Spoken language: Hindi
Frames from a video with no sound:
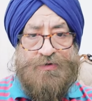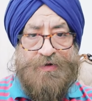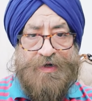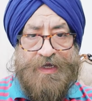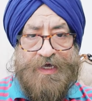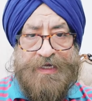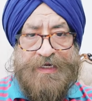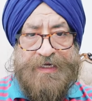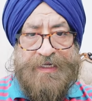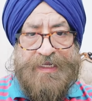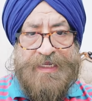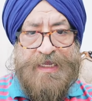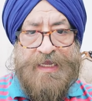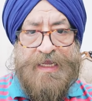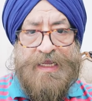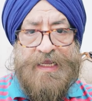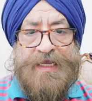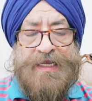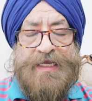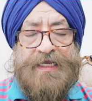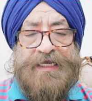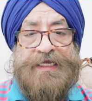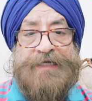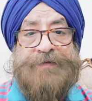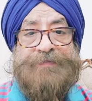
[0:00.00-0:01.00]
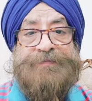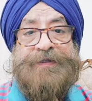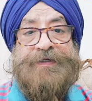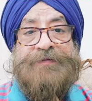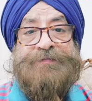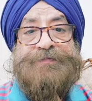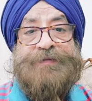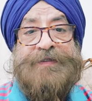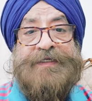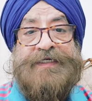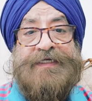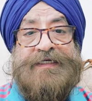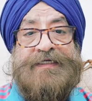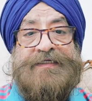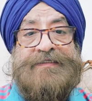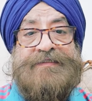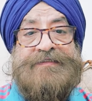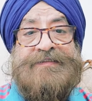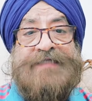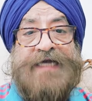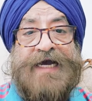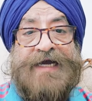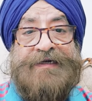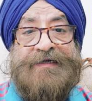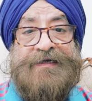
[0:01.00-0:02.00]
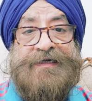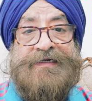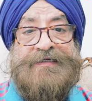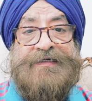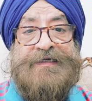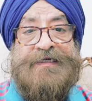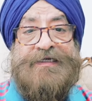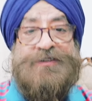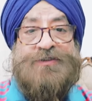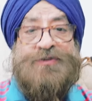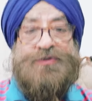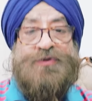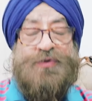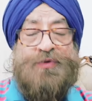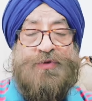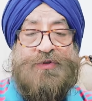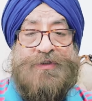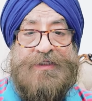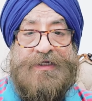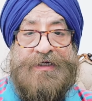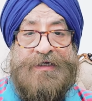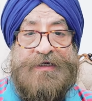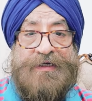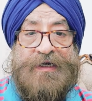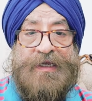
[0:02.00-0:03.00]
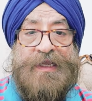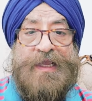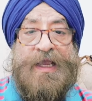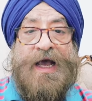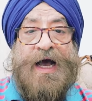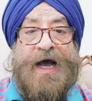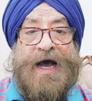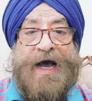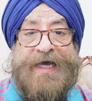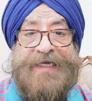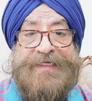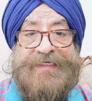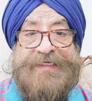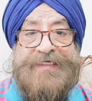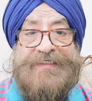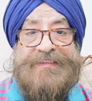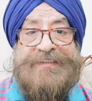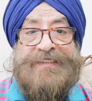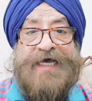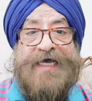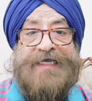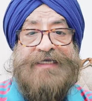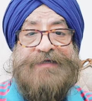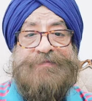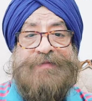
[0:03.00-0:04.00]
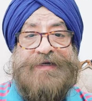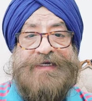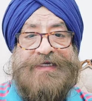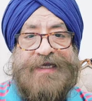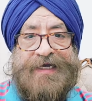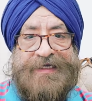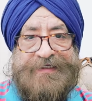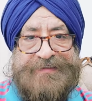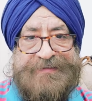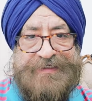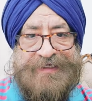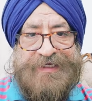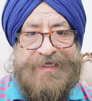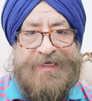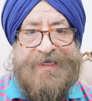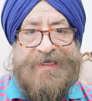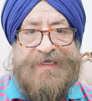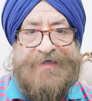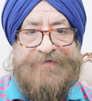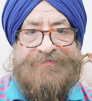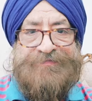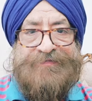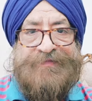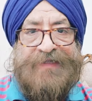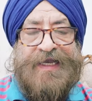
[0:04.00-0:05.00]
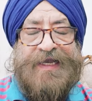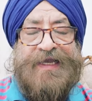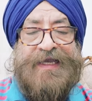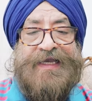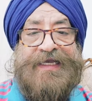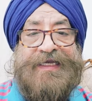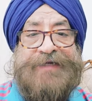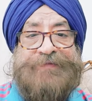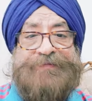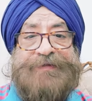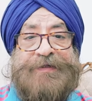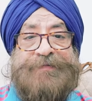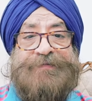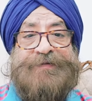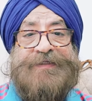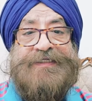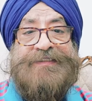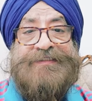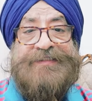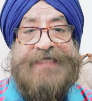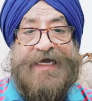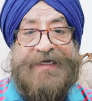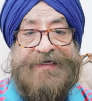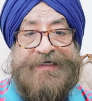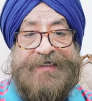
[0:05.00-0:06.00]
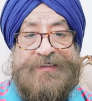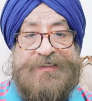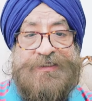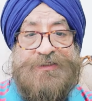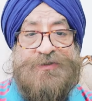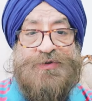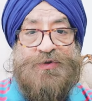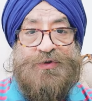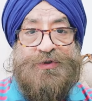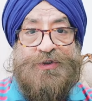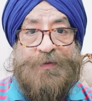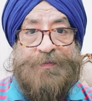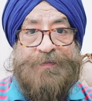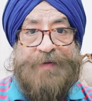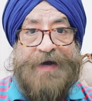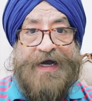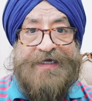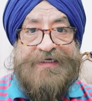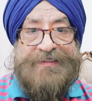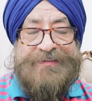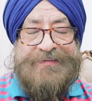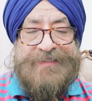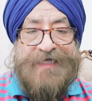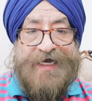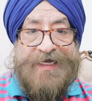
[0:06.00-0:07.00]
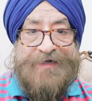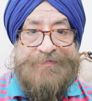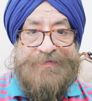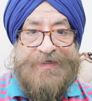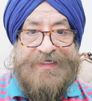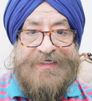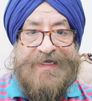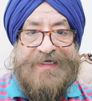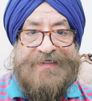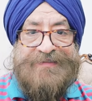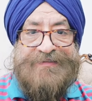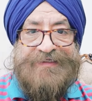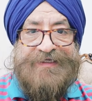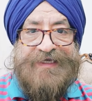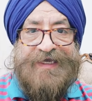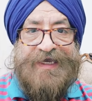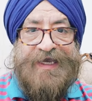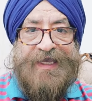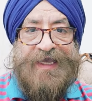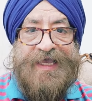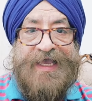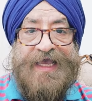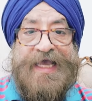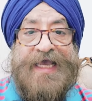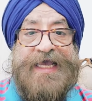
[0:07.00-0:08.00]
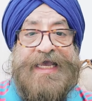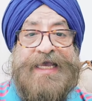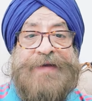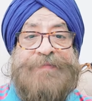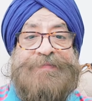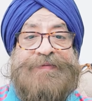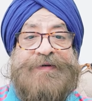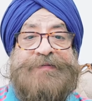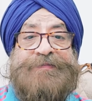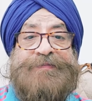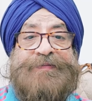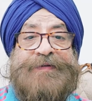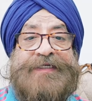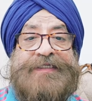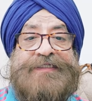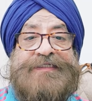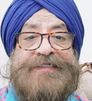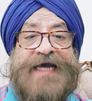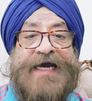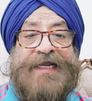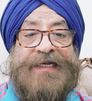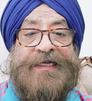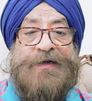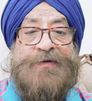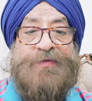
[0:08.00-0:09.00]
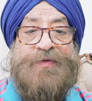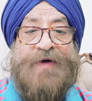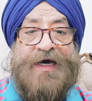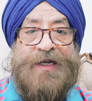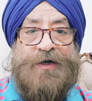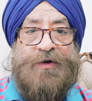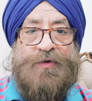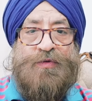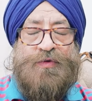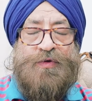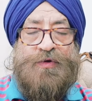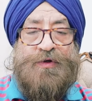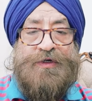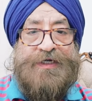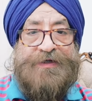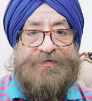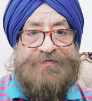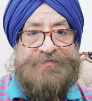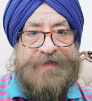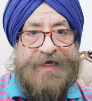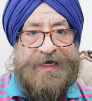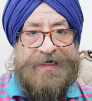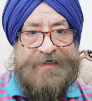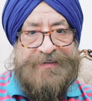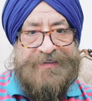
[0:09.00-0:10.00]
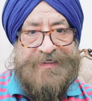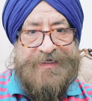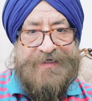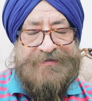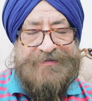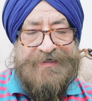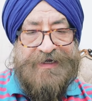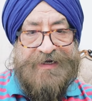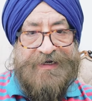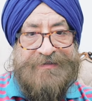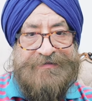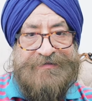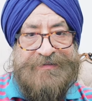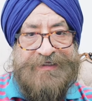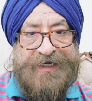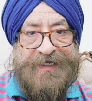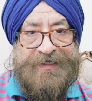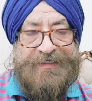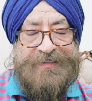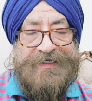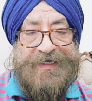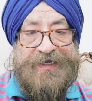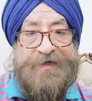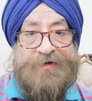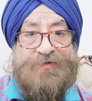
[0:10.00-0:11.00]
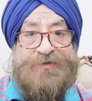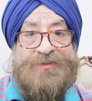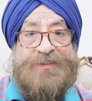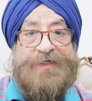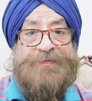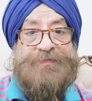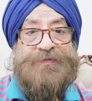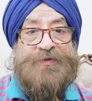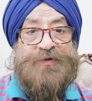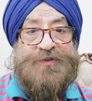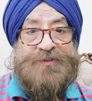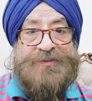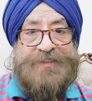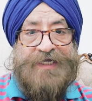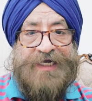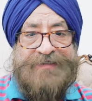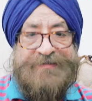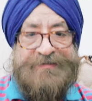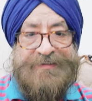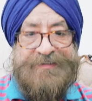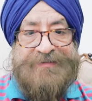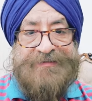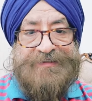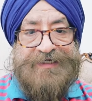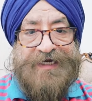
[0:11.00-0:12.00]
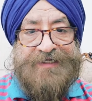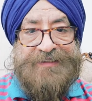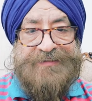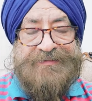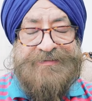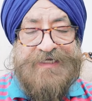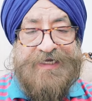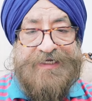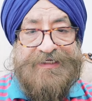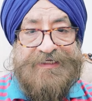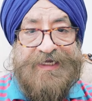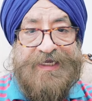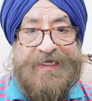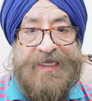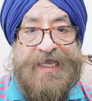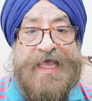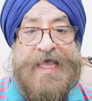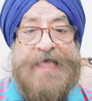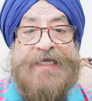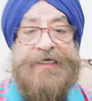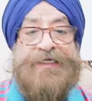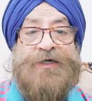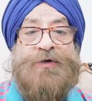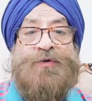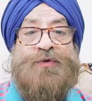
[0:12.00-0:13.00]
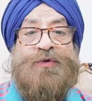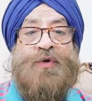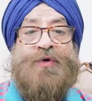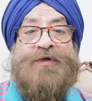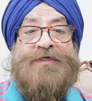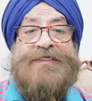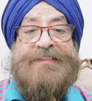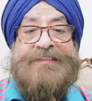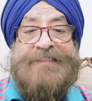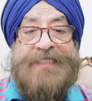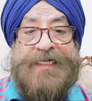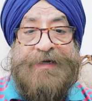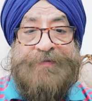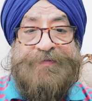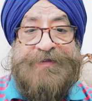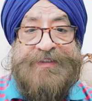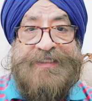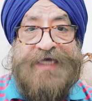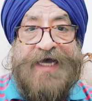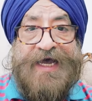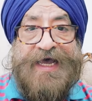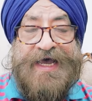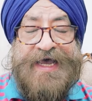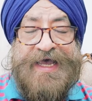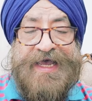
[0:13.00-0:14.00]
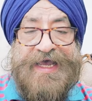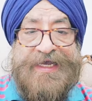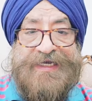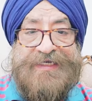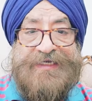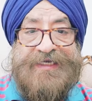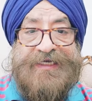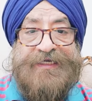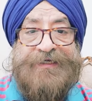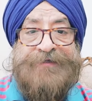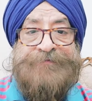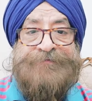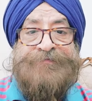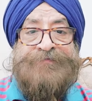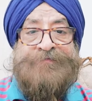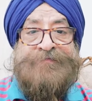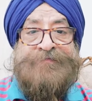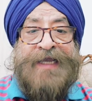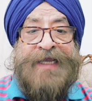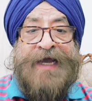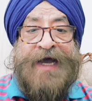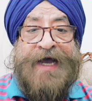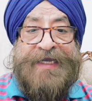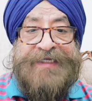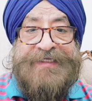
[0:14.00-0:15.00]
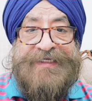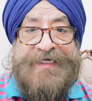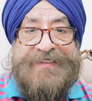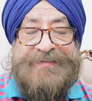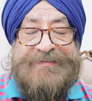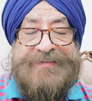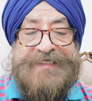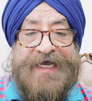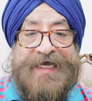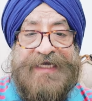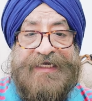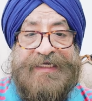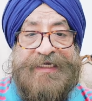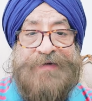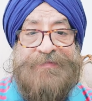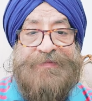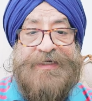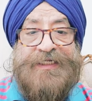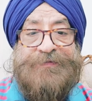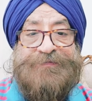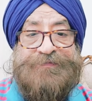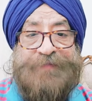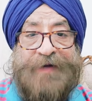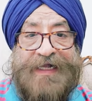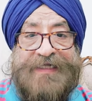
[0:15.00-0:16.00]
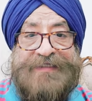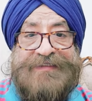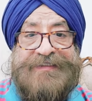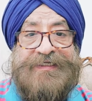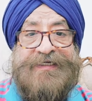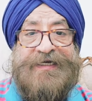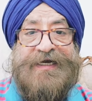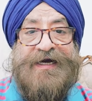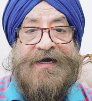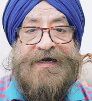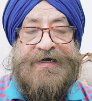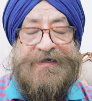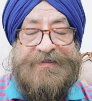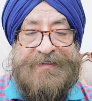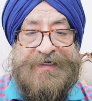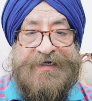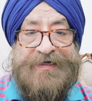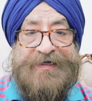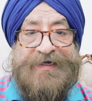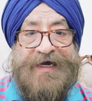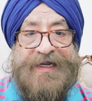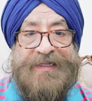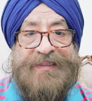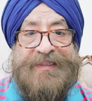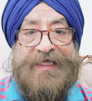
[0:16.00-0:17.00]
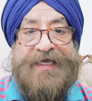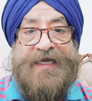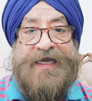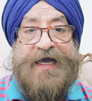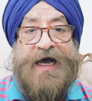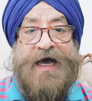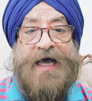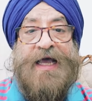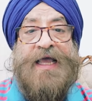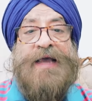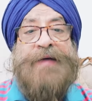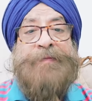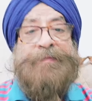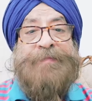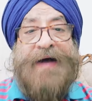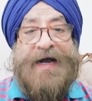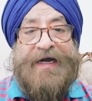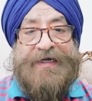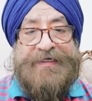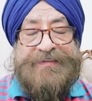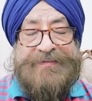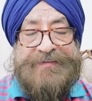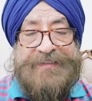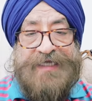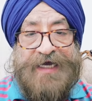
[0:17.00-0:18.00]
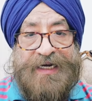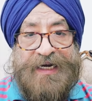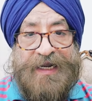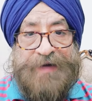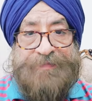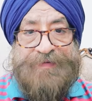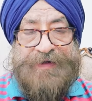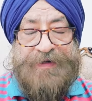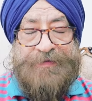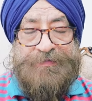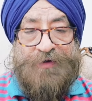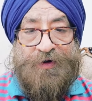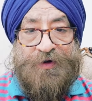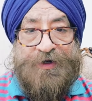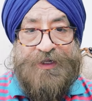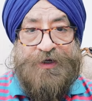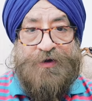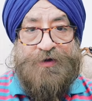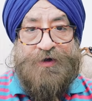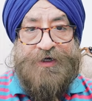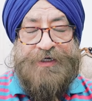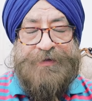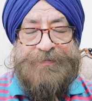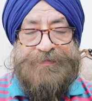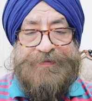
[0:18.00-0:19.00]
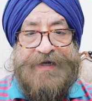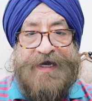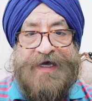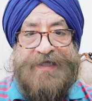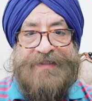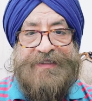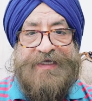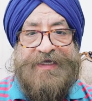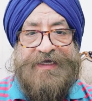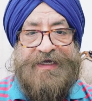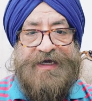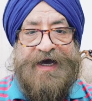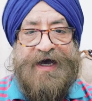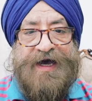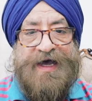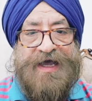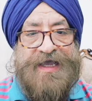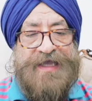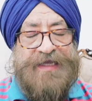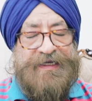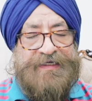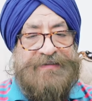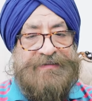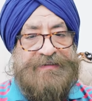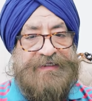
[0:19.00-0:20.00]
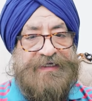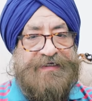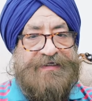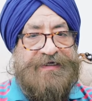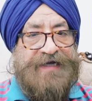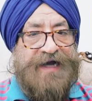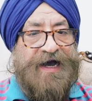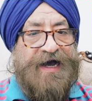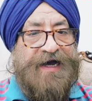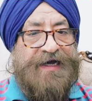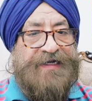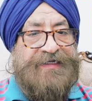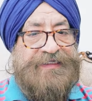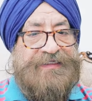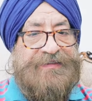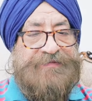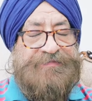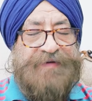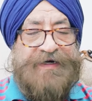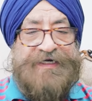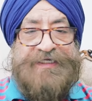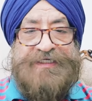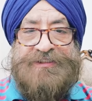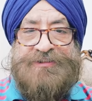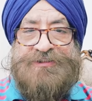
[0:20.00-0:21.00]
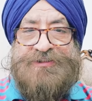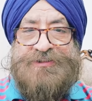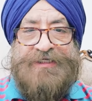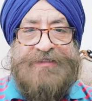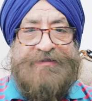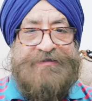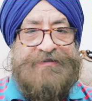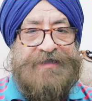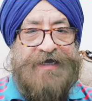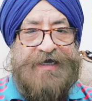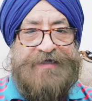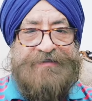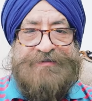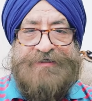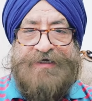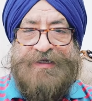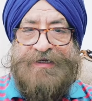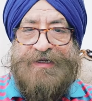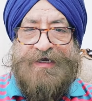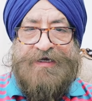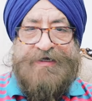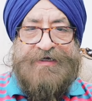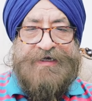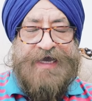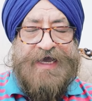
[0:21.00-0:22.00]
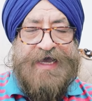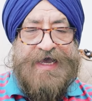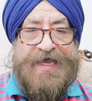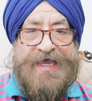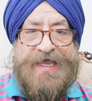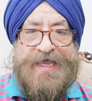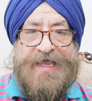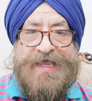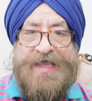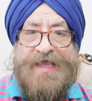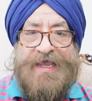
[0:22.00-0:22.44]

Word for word: सुना रहे हैं एबीपी चैनल के सूत्र आईएसआई में कैसे हैं एबीपी चैनल के सूत्र पाकिस्तान में कैसे हैं एबीपी चैनल वालों को गिरफ्तार किया जाना चाहिए उनसे पूछताछ की जानी चाहिए कि उनको किसने बताया है कि आईएसआई अमृतपाल सिंह का कत्ल कर देगा पाकिस्तान अपने मोहरे को निपटा देगा ये कहानी बड़ी चिंताजनक है